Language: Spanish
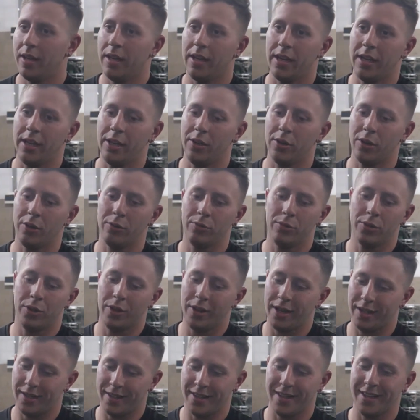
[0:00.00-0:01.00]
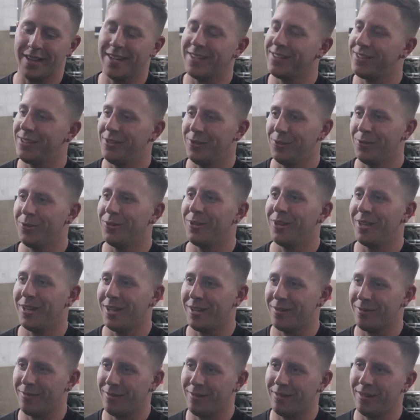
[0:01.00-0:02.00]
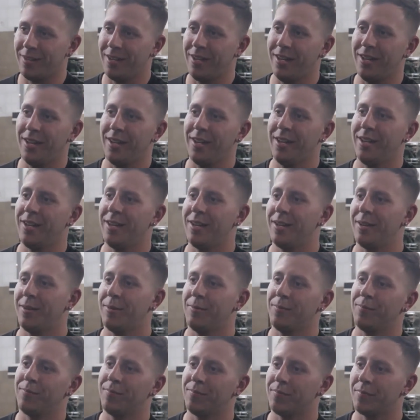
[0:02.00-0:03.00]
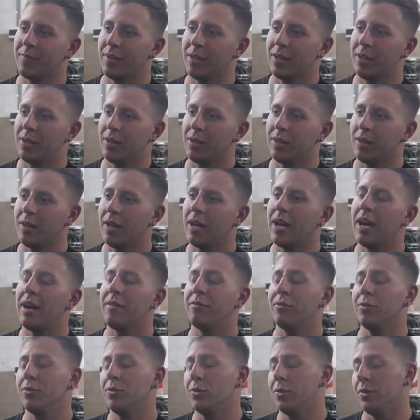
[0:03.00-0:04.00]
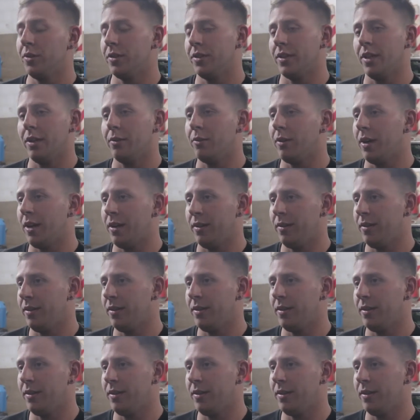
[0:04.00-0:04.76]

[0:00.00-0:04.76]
Y no un dólar de acá, sino un dólar... Eh, a futuro. A futuro, tal cual.